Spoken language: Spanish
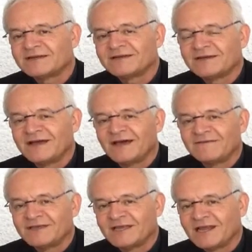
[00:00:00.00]
eh, a
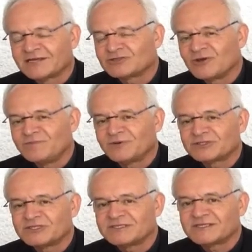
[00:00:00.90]
vigilar? Soy
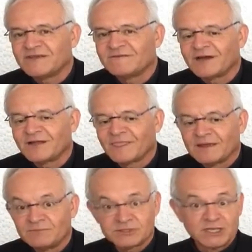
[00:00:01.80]
posesiva.
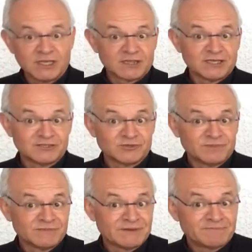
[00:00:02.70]
Pues ahí ya tienes un
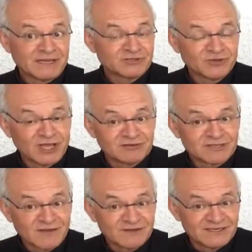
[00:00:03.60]
primer paso, ya lo
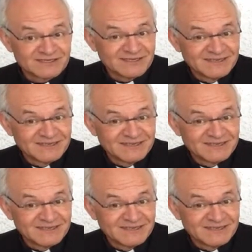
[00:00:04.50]
sabes.